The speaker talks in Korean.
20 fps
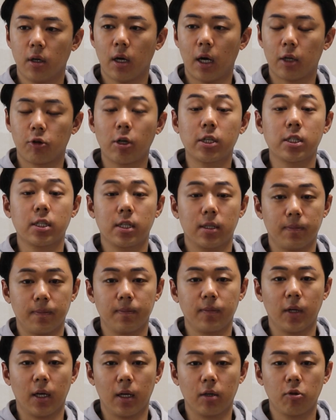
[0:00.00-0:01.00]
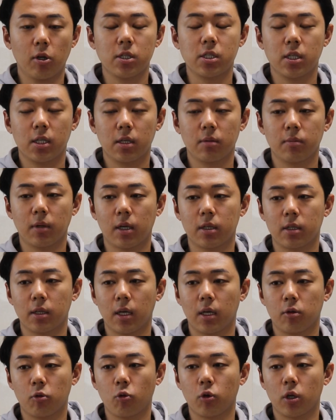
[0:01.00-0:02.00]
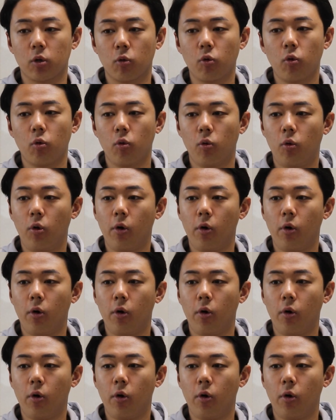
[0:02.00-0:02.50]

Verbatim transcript: 아 퇴직금 예 퇴직금 하는 게 또 있고